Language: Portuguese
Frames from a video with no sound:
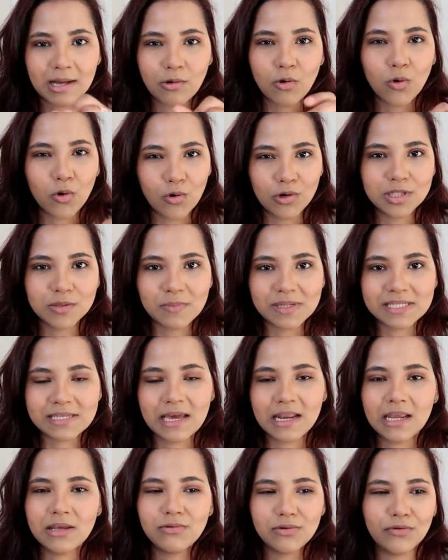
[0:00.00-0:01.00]
cocô de
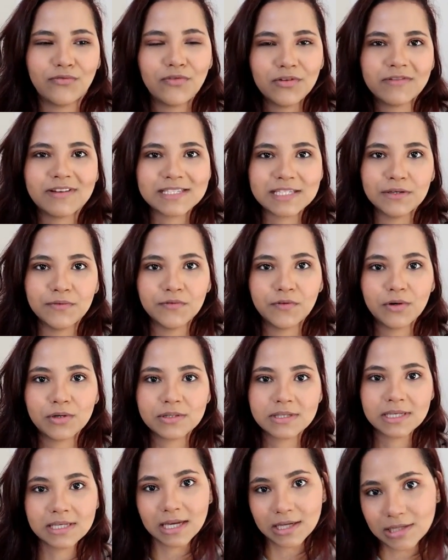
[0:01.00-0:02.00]
passarinho, eu fui fazer
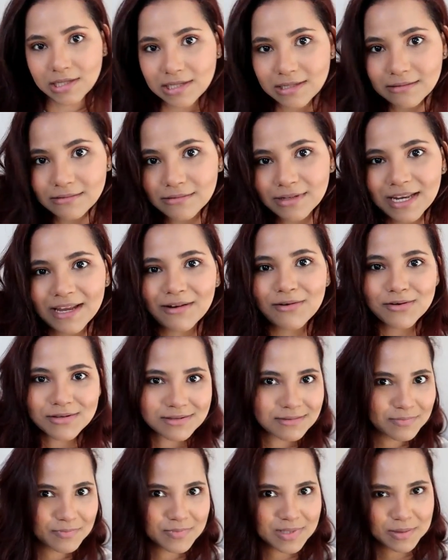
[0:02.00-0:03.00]
força e aí o
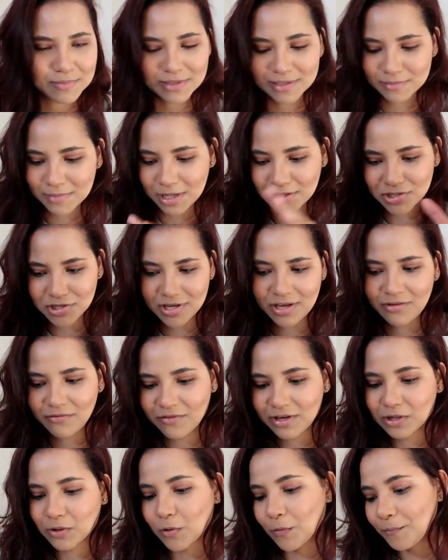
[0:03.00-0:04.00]
negócio simplesmente
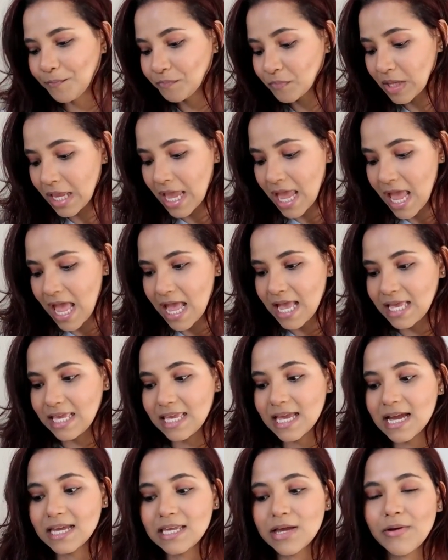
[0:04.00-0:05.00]
envergou.
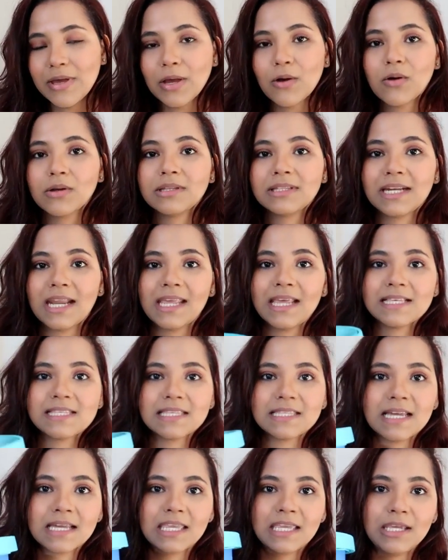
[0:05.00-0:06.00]
E aí eu encontrei
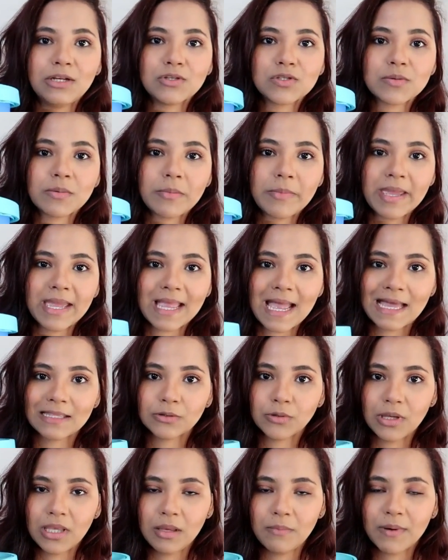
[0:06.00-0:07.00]
esse daqui no
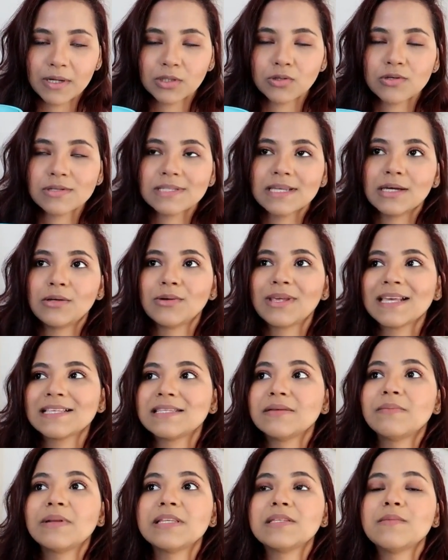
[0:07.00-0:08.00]
supermercado hipertosano, que é
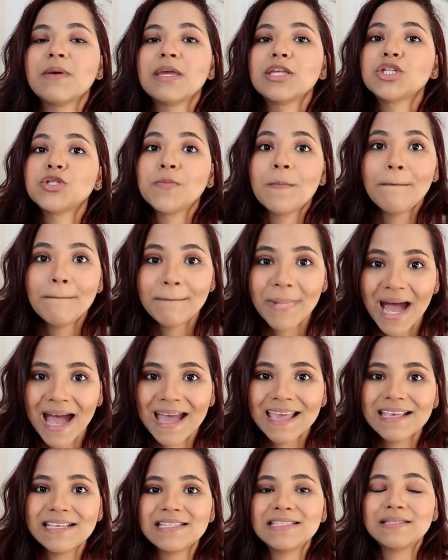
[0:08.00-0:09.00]
simplesmente
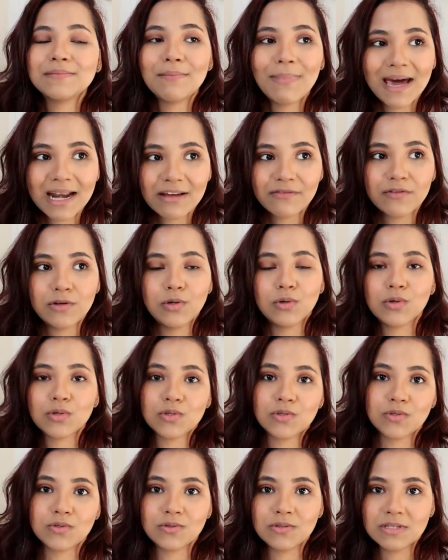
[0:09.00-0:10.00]
mais
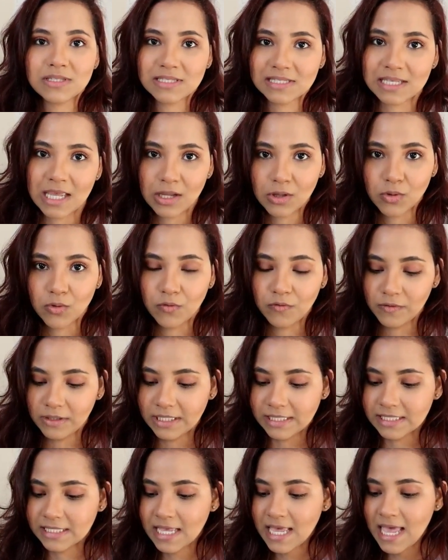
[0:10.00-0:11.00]
maravilhoso, sem
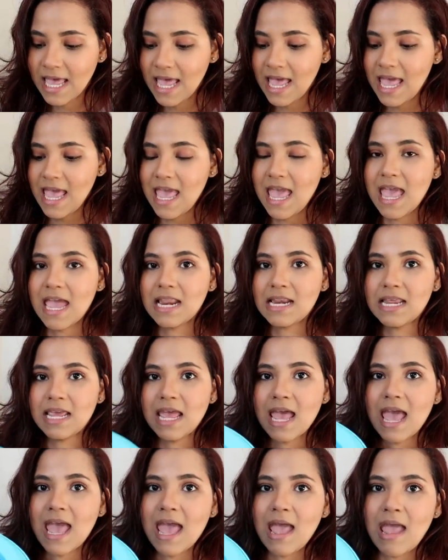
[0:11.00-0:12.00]
dúvidas.
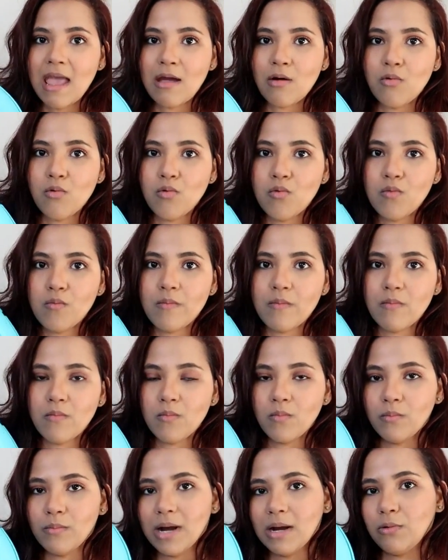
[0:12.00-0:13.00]
Ele é um,
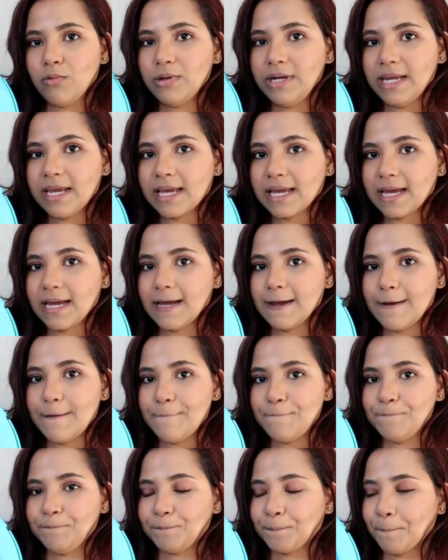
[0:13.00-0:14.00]
uma
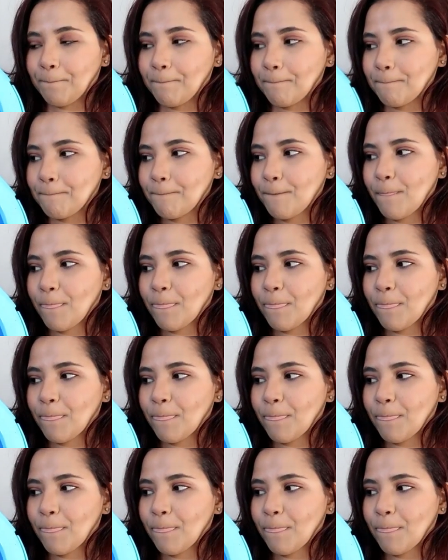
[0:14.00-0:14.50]
única... Hum,